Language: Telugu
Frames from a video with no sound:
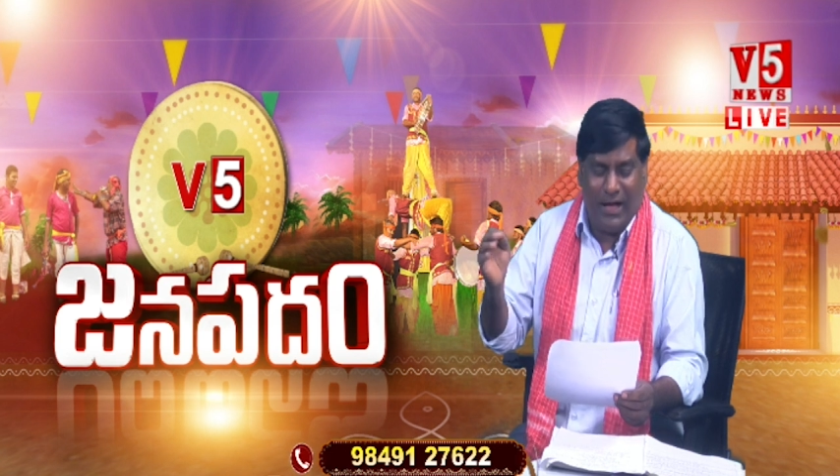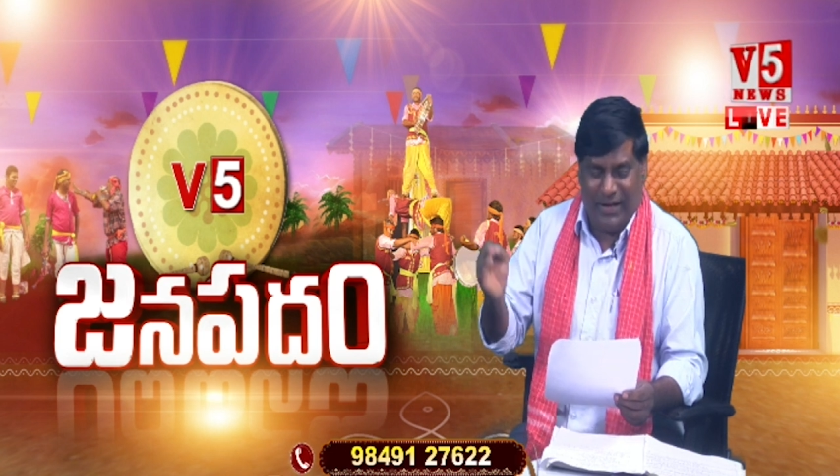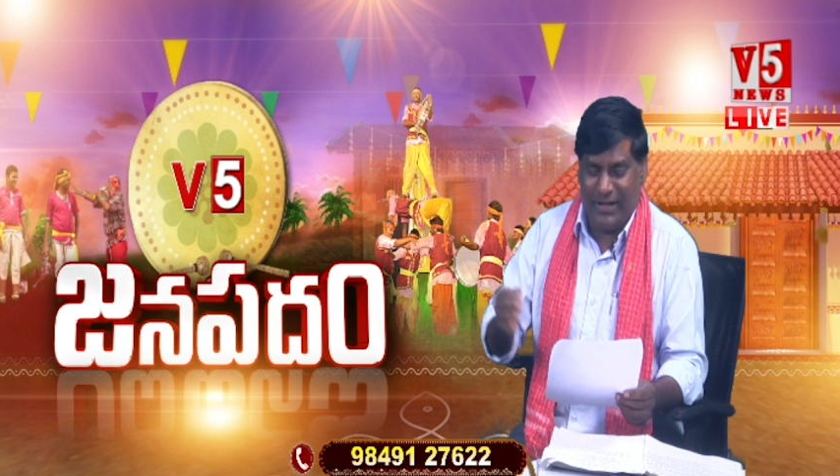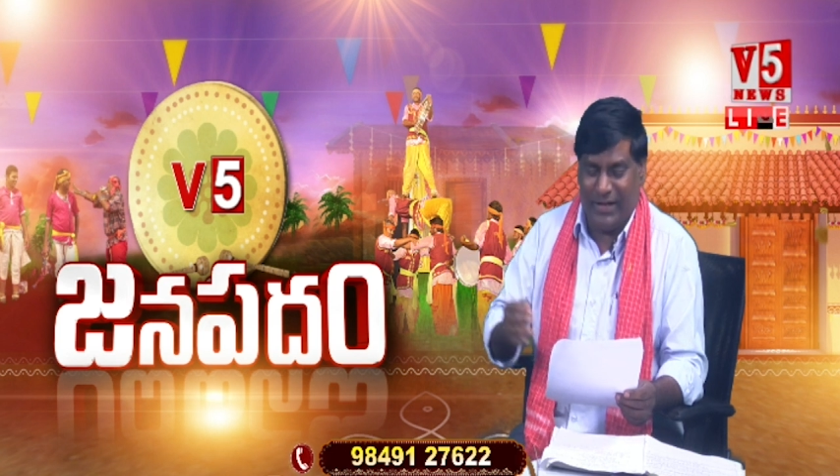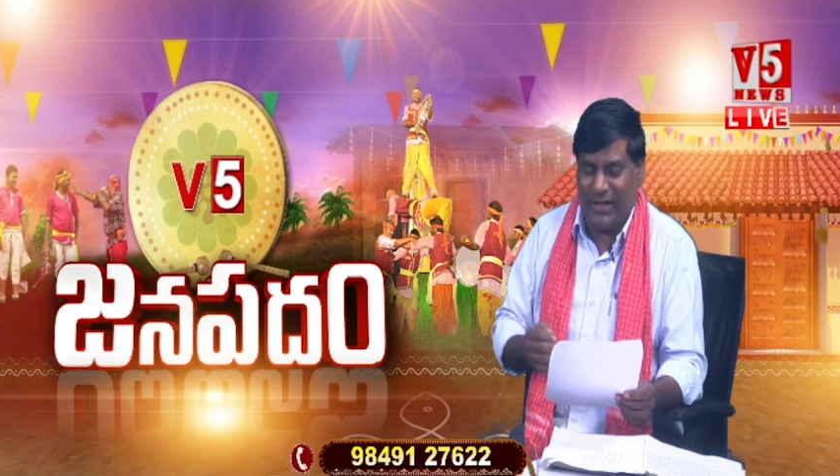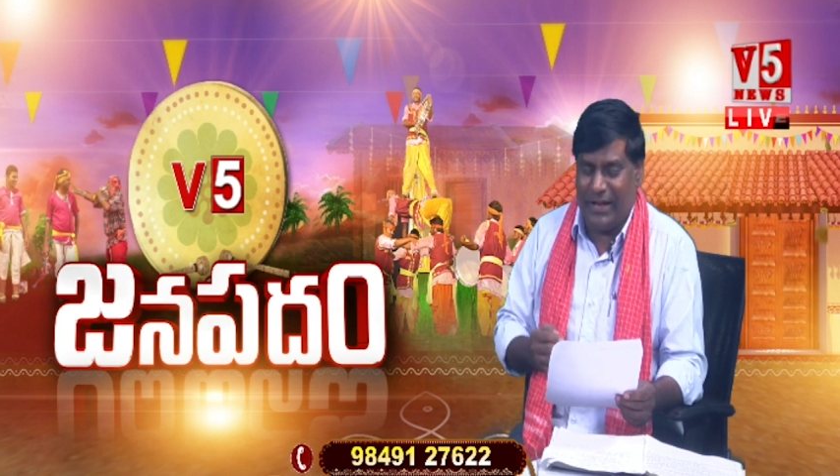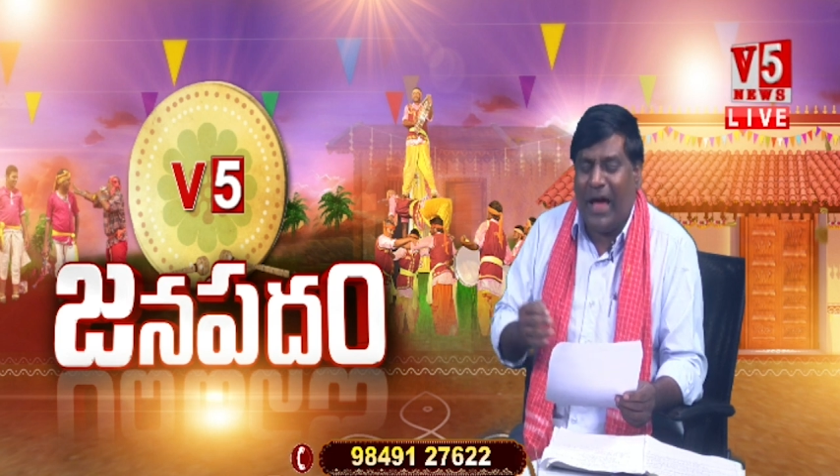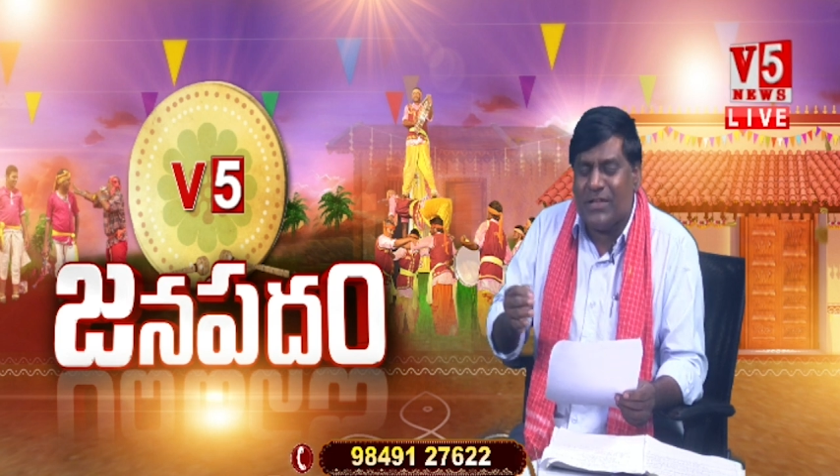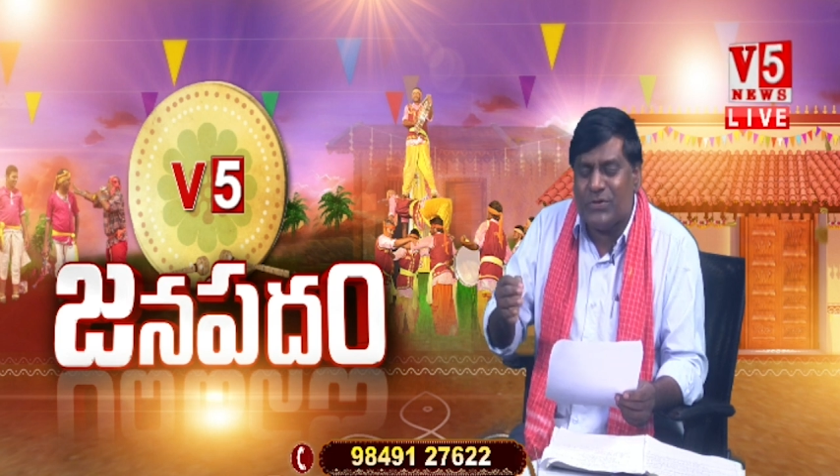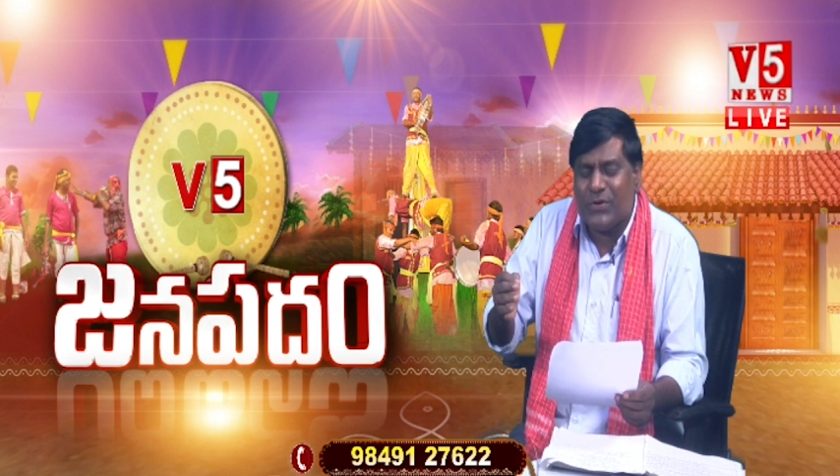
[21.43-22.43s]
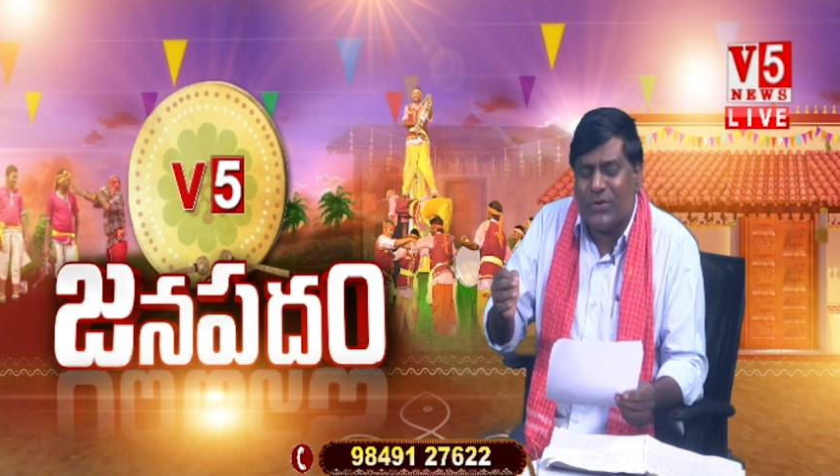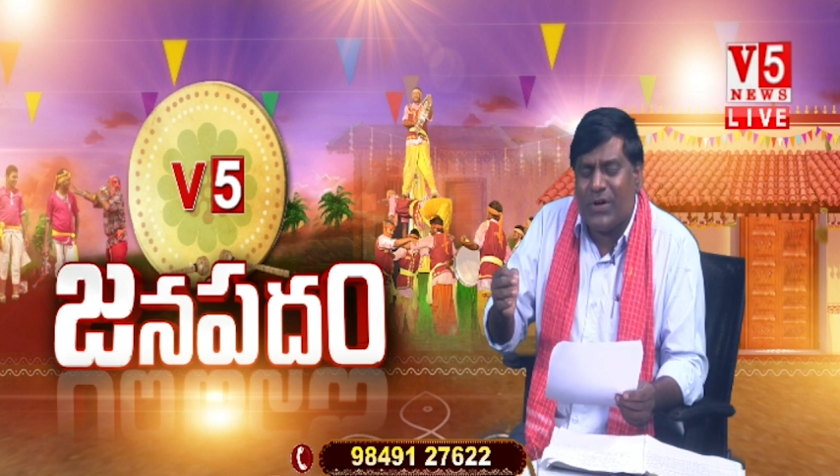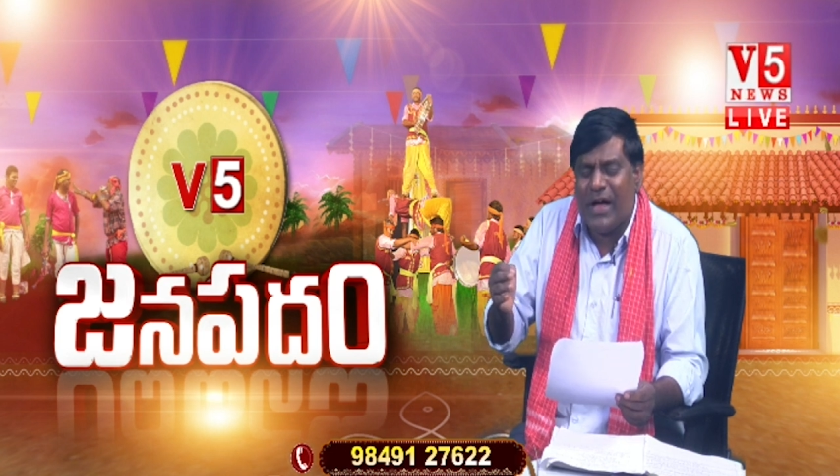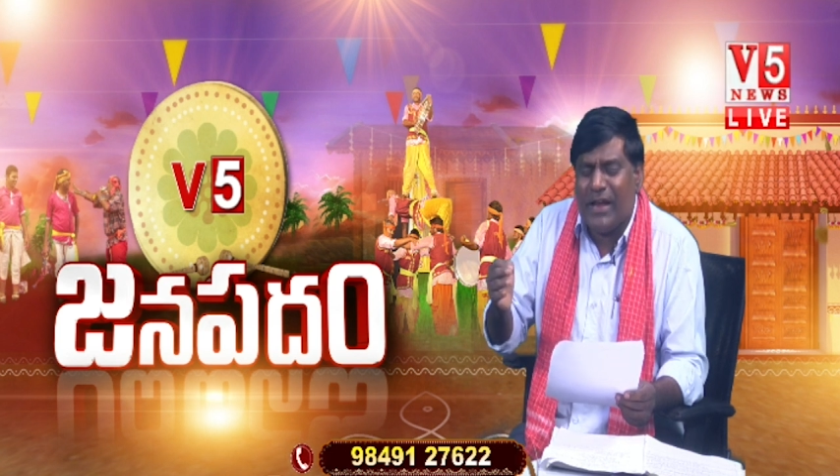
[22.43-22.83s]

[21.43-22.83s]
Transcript: అడరెర నా జీవిగా